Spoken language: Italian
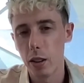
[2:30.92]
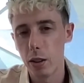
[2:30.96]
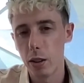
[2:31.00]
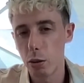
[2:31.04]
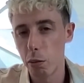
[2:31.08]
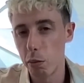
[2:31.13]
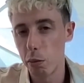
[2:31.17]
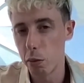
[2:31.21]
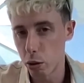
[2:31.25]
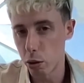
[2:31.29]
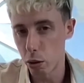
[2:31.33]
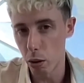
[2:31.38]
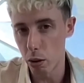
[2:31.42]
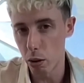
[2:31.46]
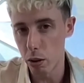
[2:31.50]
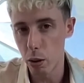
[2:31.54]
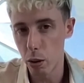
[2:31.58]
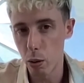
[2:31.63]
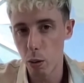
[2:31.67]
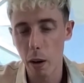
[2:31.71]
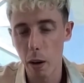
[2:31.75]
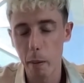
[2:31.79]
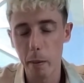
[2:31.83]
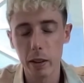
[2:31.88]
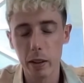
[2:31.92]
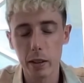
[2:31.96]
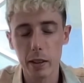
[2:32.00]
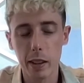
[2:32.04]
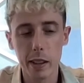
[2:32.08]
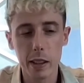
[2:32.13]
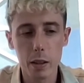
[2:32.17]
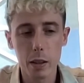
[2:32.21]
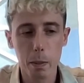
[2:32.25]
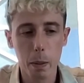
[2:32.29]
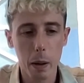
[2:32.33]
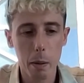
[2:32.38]
non mi sono sicuramente
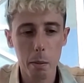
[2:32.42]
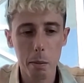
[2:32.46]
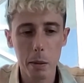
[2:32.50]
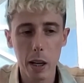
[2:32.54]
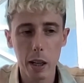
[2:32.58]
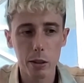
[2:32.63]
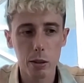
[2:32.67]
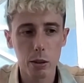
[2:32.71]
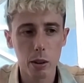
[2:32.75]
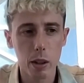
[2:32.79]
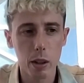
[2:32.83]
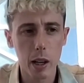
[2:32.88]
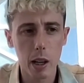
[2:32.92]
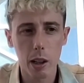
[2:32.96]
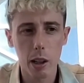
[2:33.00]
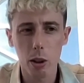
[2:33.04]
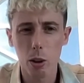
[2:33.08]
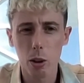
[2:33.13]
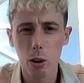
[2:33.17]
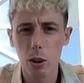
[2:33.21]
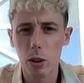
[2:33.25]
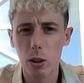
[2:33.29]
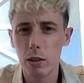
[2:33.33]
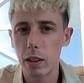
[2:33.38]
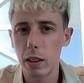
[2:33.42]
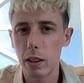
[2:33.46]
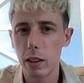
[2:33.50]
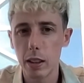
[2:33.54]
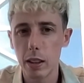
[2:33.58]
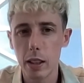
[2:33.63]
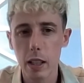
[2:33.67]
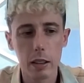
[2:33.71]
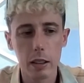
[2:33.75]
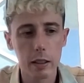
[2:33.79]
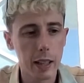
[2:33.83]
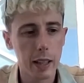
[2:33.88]
risparmiato nei racconti,
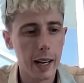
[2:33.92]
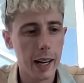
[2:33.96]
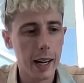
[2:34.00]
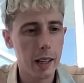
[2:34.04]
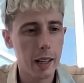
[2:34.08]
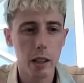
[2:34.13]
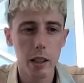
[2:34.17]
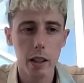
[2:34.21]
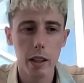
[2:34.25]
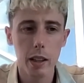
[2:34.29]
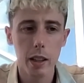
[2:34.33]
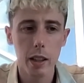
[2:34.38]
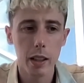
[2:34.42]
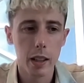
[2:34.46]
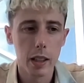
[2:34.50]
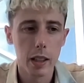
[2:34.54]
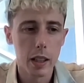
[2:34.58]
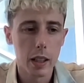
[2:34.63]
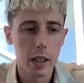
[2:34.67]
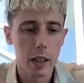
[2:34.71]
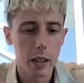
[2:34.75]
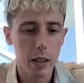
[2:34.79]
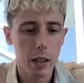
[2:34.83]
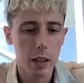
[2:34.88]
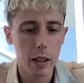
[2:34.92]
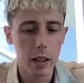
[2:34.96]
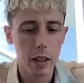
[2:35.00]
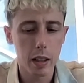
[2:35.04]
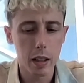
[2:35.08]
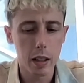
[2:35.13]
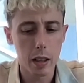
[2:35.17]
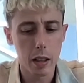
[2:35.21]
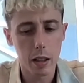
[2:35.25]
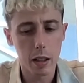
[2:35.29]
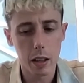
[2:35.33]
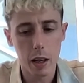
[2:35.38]
nei dettagli
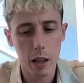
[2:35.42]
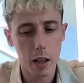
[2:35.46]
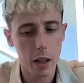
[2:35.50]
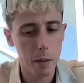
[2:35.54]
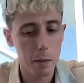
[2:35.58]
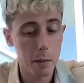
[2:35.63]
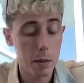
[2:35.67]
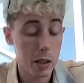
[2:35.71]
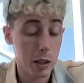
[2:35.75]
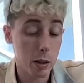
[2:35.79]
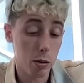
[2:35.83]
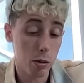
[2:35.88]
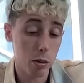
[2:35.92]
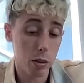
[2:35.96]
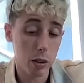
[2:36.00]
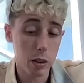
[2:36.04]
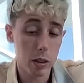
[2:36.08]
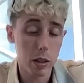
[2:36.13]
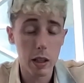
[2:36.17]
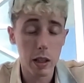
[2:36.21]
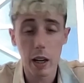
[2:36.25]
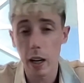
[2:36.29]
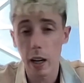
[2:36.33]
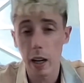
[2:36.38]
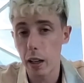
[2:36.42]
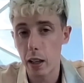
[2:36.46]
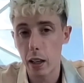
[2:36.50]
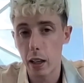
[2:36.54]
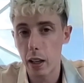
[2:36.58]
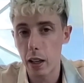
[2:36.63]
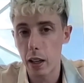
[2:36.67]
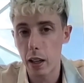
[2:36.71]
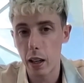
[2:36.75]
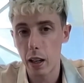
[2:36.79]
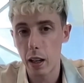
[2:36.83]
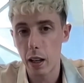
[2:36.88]
e, e mi sento di dire
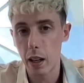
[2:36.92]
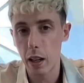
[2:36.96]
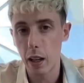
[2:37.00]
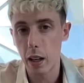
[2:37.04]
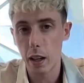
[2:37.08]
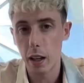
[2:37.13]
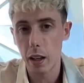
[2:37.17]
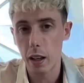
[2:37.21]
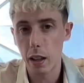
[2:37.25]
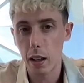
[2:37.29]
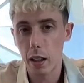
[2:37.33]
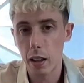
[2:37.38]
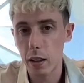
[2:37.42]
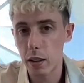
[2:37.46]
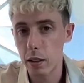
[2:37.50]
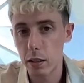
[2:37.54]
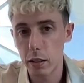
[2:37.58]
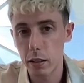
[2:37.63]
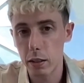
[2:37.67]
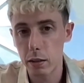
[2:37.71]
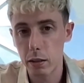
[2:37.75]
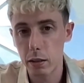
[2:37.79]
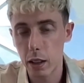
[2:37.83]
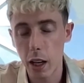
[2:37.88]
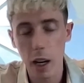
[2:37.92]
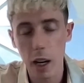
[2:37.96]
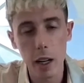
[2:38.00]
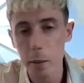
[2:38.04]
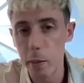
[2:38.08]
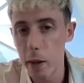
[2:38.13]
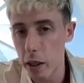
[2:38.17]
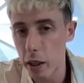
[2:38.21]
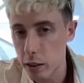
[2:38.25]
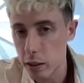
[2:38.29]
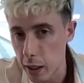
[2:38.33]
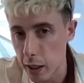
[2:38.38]
anche nella, nella
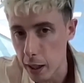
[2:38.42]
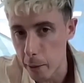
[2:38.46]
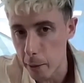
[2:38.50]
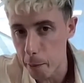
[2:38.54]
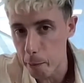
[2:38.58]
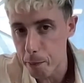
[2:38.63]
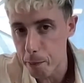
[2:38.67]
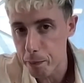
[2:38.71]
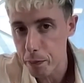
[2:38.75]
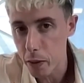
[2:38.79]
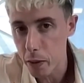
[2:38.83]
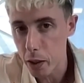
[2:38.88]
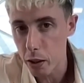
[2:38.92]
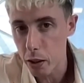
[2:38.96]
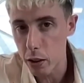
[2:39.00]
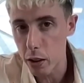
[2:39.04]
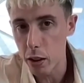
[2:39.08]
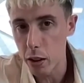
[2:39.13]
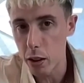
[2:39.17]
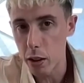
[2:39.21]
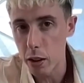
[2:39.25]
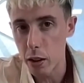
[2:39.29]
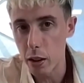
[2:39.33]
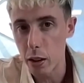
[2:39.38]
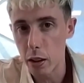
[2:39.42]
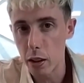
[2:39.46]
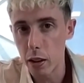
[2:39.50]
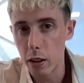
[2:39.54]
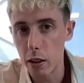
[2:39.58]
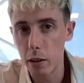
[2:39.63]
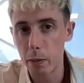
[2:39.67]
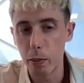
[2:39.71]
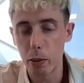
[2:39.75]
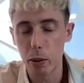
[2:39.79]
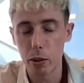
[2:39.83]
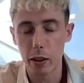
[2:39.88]
libertà di, di,
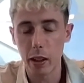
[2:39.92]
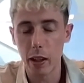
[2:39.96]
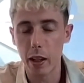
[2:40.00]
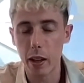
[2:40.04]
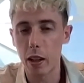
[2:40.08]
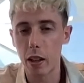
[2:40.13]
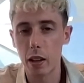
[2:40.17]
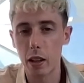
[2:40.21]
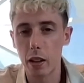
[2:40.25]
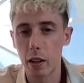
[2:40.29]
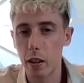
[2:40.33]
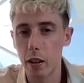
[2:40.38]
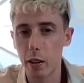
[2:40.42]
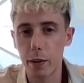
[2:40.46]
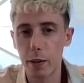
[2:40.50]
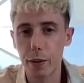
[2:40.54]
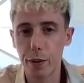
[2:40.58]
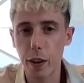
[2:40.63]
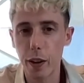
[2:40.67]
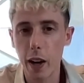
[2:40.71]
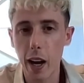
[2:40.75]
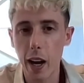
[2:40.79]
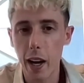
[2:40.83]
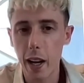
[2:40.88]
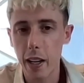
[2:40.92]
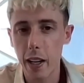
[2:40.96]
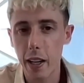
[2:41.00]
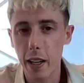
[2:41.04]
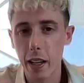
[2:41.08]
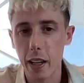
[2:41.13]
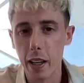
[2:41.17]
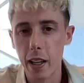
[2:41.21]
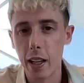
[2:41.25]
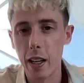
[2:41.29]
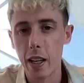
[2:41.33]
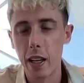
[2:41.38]
di, poter
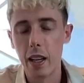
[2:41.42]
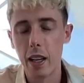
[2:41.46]
fare,